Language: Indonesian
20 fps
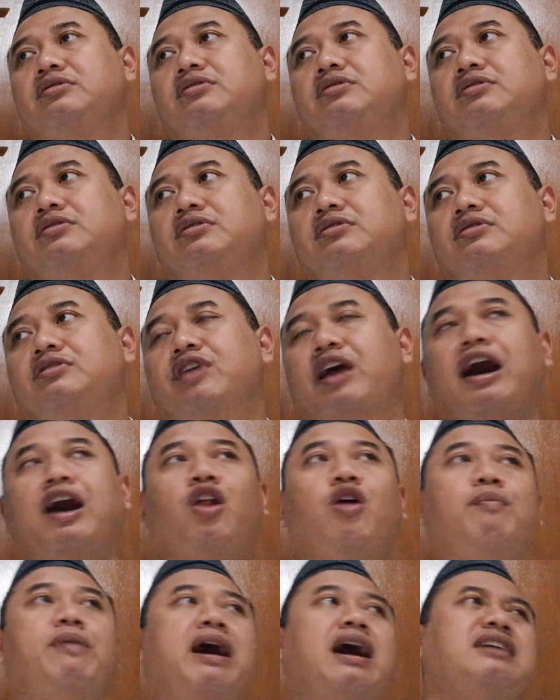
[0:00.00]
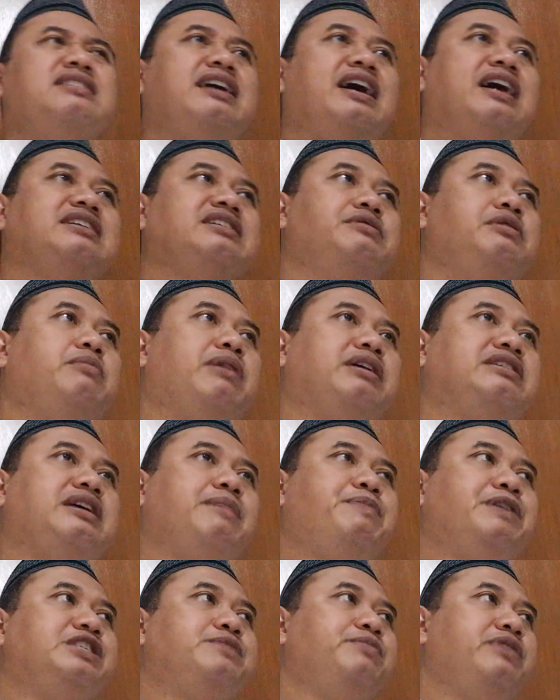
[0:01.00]
Ya kalau bahasa kan sama baca
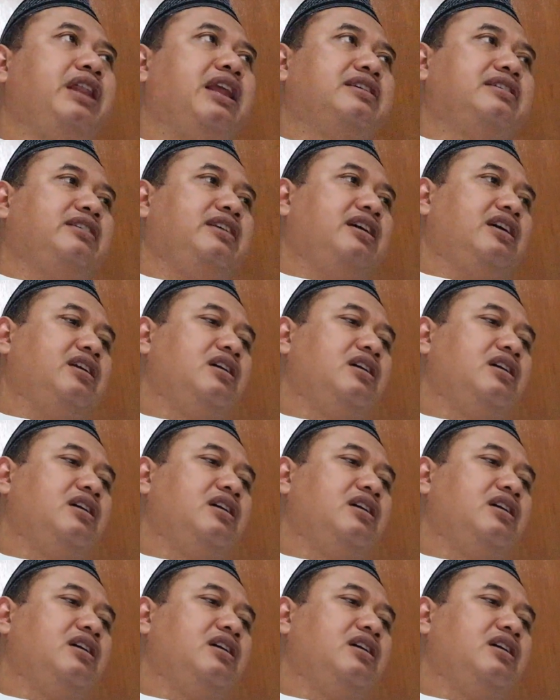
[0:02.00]
bismillah saja kan.